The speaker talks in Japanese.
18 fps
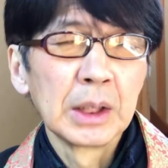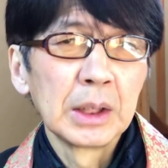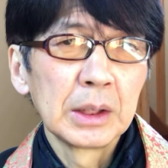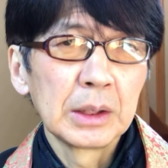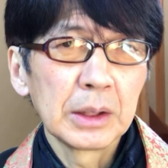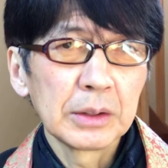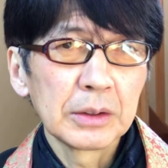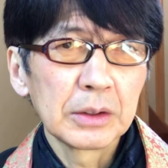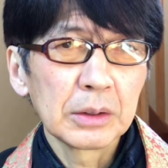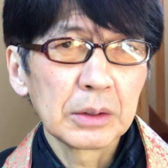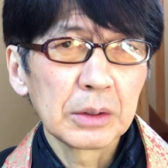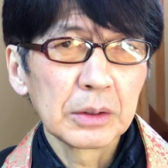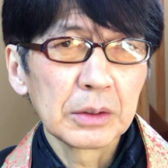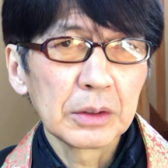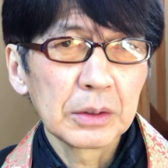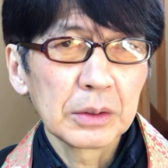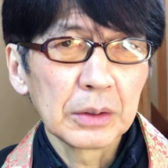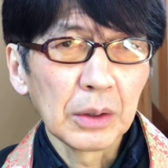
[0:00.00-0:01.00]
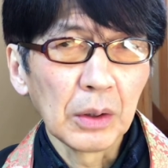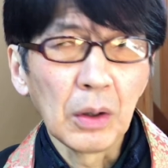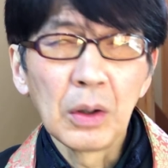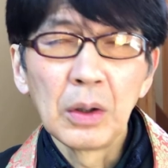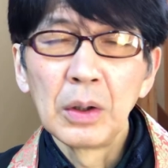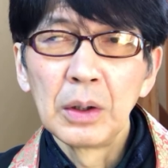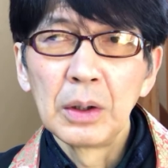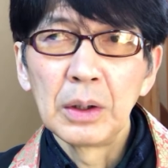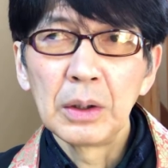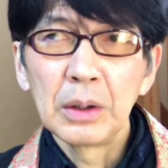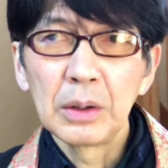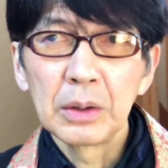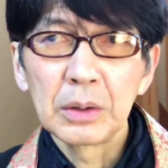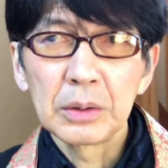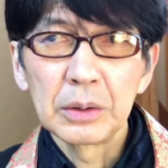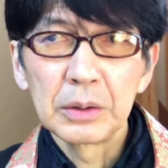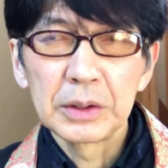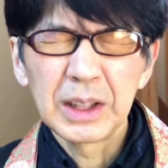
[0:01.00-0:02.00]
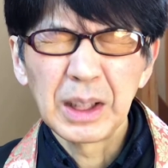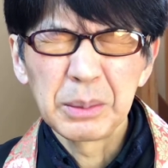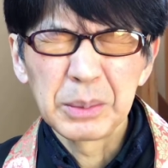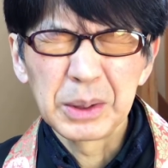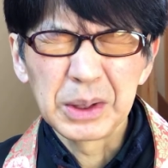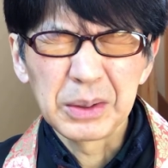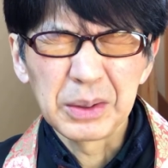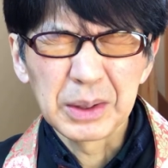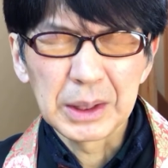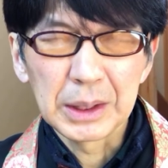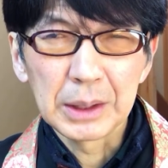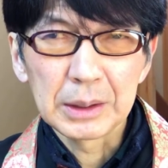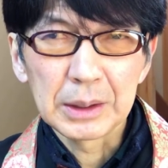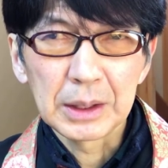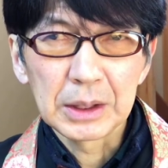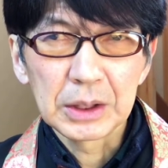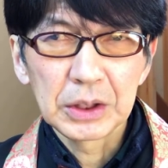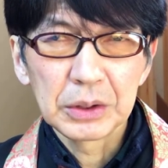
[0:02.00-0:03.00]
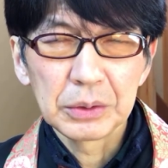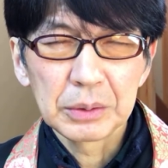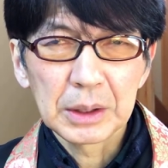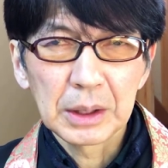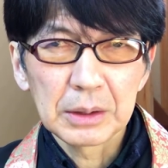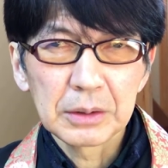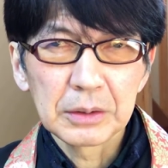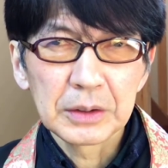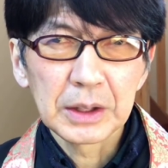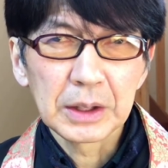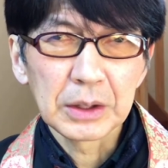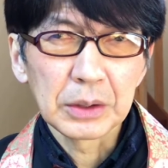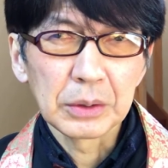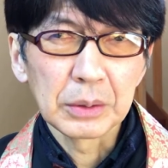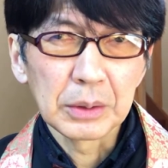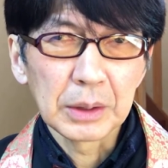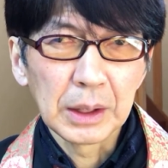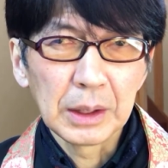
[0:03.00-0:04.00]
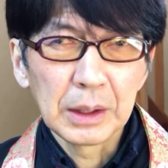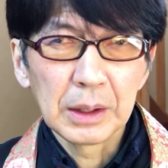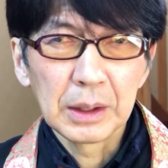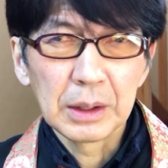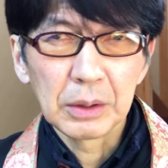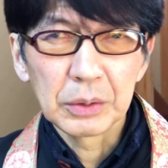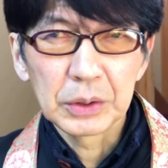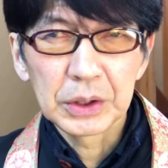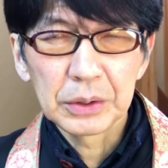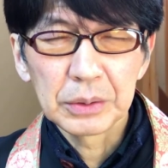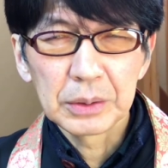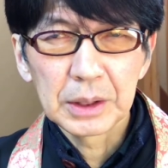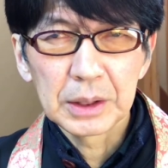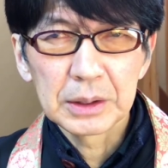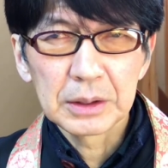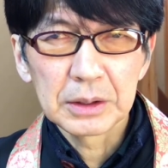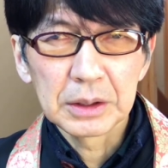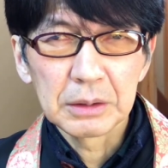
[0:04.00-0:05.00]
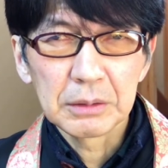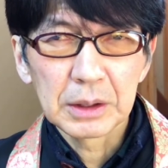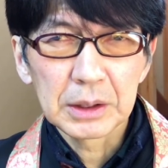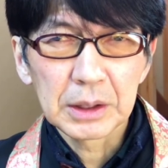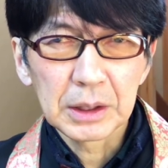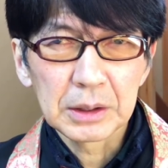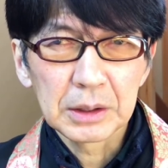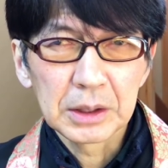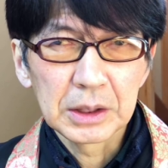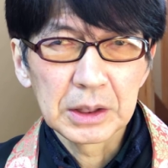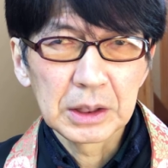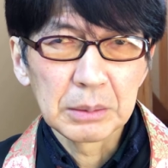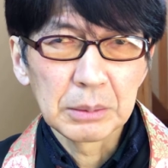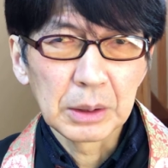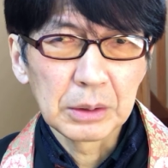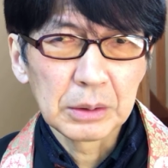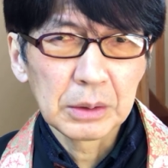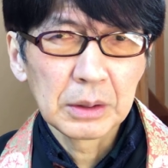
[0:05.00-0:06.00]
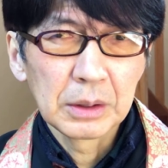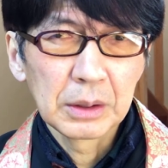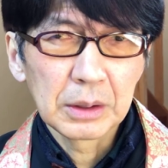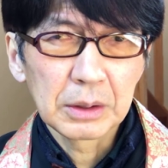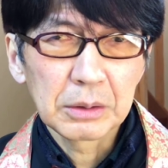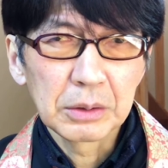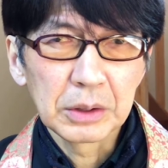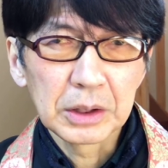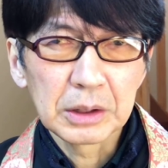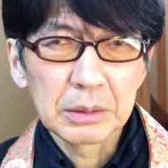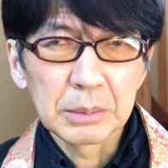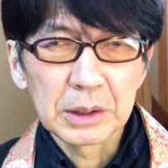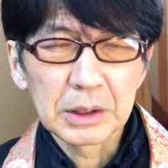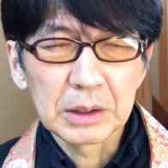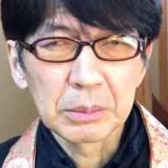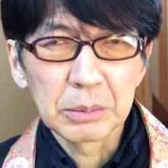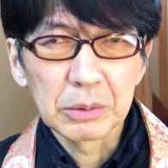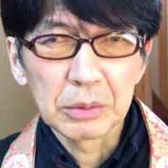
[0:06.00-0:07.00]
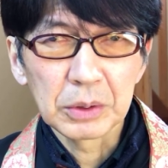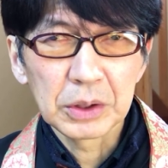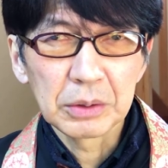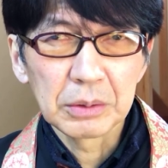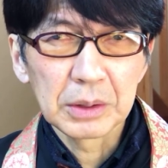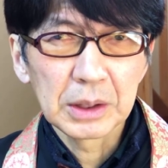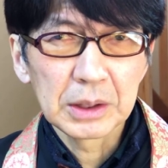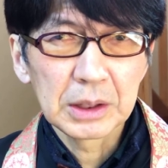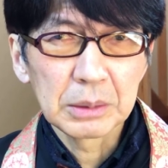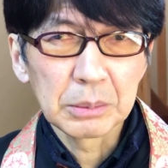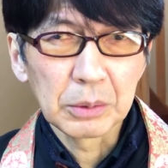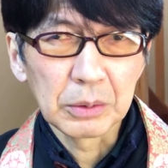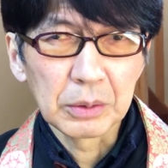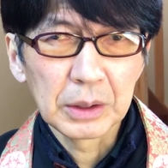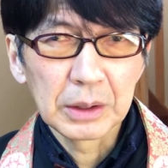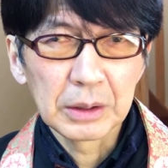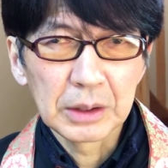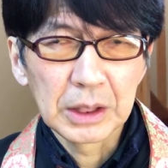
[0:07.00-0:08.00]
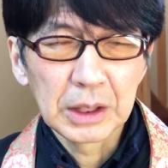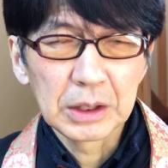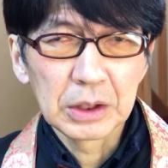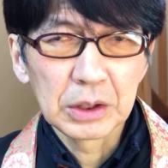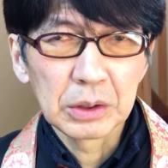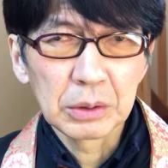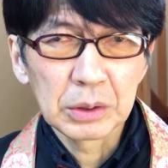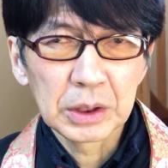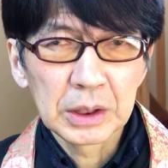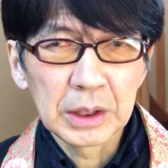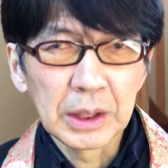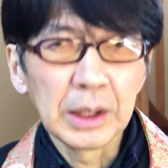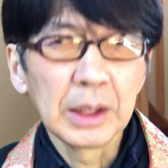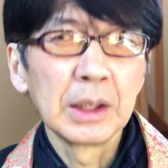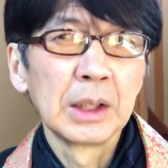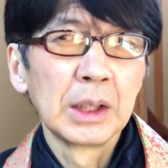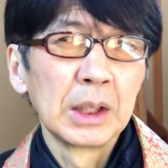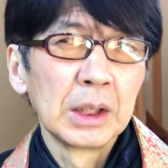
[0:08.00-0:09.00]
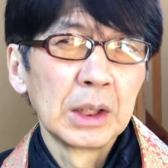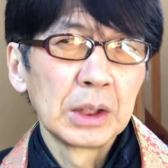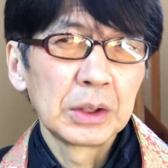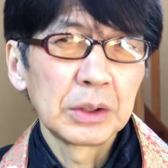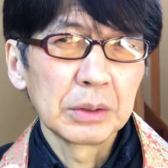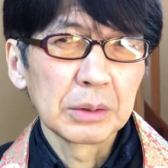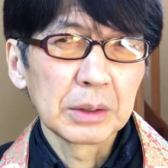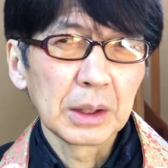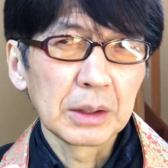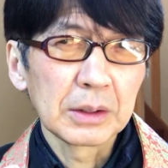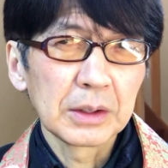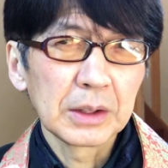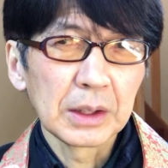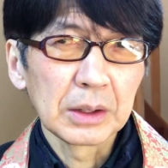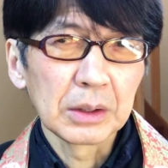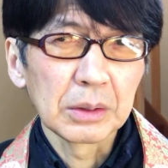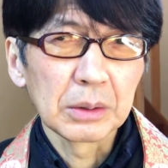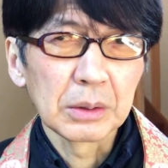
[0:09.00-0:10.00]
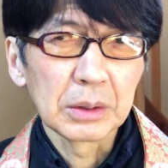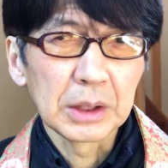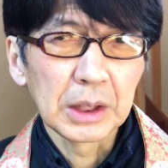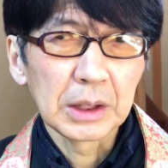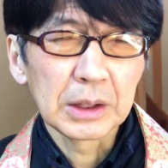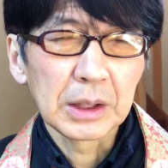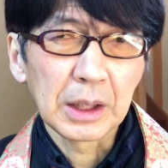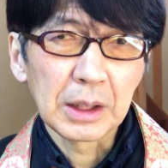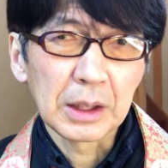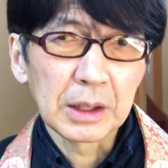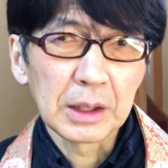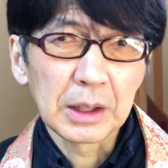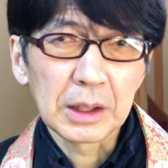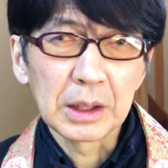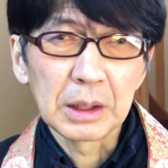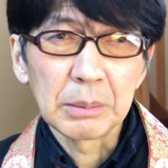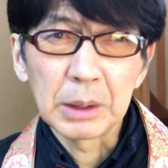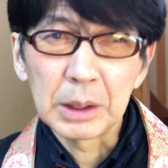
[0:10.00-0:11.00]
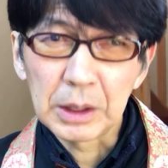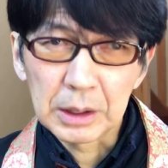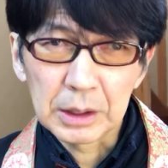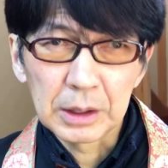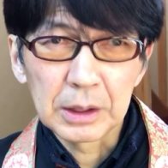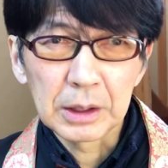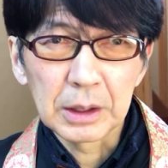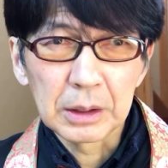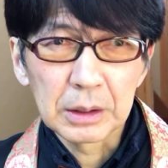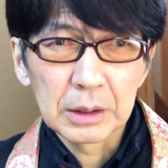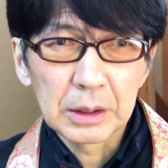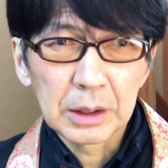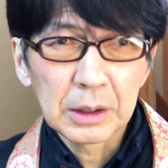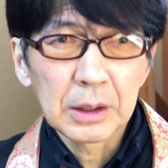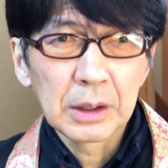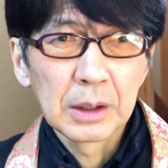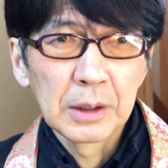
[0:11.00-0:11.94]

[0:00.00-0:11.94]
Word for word: でずっとずっと、こう寒い時やったら収穫作業がお正月にわたってしまうクリスマスもお正月も返上して収穫作業に当たらなければならなかった。